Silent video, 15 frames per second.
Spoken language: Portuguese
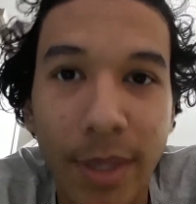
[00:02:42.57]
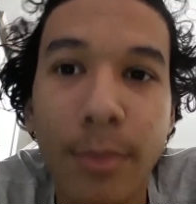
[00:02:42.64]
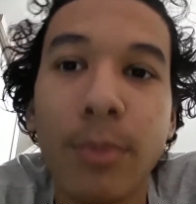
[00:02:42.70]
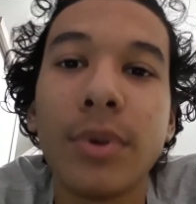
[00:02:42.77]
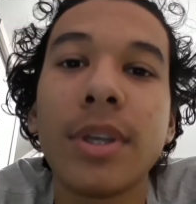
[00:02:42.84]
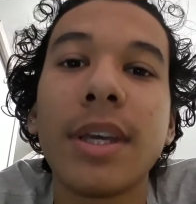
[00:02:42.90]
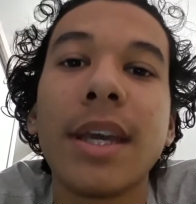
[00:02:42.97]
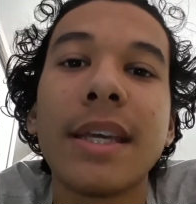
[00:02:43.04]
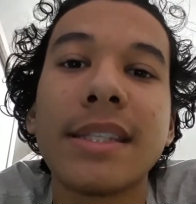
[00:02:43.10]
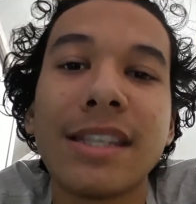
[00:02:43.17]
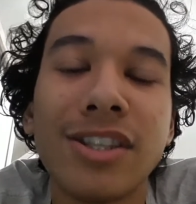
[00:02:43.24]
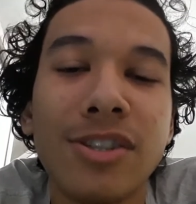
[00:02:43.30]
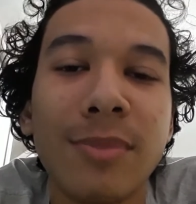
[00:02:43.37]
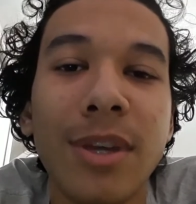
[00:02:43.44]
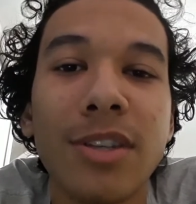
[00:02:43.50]
Porque
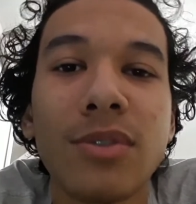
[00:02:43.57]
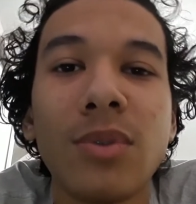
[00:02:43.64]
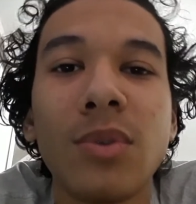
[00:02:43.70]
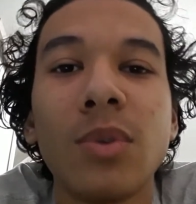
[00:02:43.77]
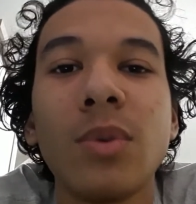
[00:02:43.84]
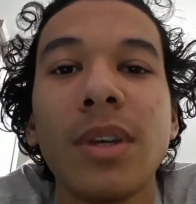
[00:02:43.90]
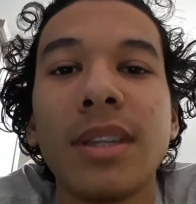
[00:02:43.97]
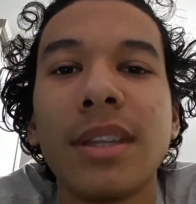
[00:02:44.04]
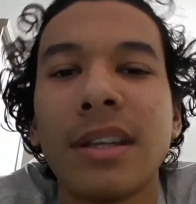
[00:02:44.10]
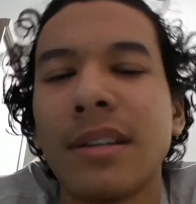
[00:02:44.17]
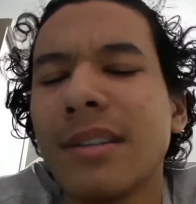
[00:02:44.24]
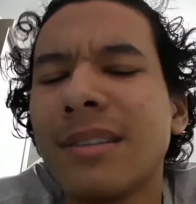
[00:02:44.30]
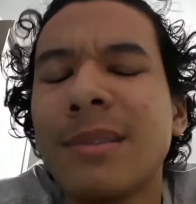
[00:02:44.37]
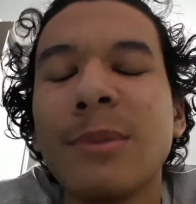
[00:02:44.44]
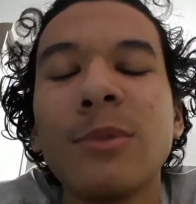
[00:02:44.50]
recentemente no Twitter,
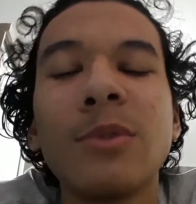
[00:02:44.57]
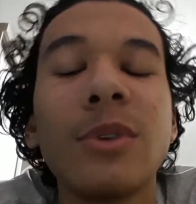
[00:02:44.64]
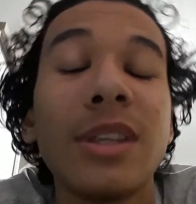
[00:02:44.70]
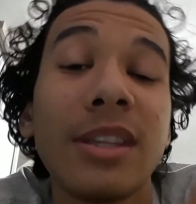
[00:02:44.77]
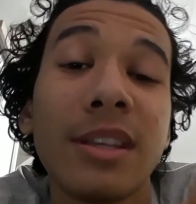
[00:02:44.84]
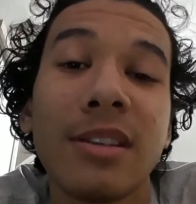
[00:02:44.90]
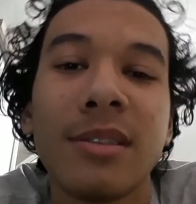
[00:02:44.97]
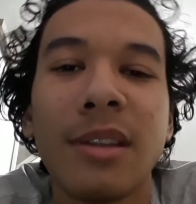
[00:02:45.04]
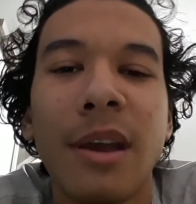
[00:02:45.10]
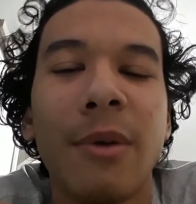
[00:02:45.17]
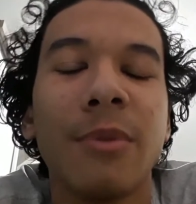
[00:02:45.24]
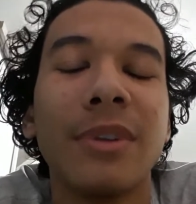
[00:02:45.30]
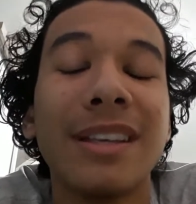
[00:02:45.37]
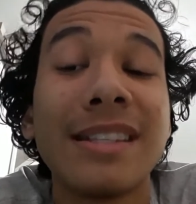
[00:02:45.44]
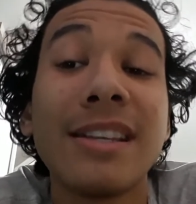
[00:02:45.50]
no Twitter não,
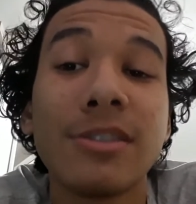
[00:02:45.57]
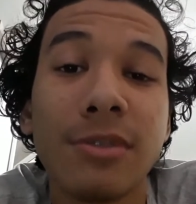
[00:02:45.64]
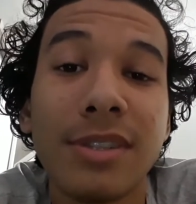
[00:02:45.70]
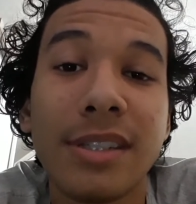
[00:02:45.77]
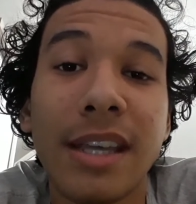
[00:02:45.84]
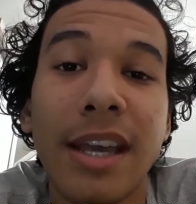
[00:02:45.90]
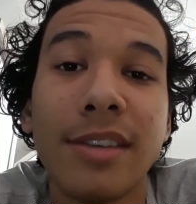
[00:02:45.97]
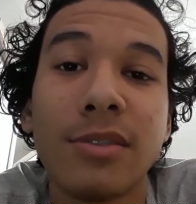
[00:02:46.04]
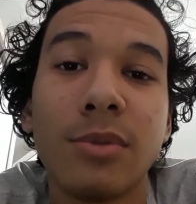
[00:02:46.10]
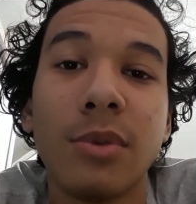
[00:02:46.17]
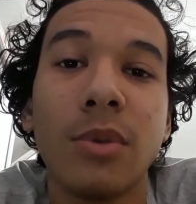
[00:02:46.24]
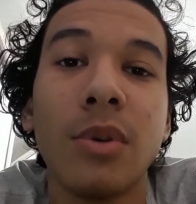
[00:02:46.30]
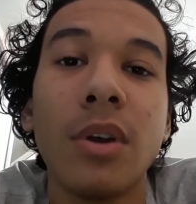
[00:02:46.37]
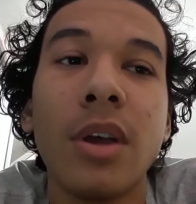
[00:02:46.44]
nas redes sociais do,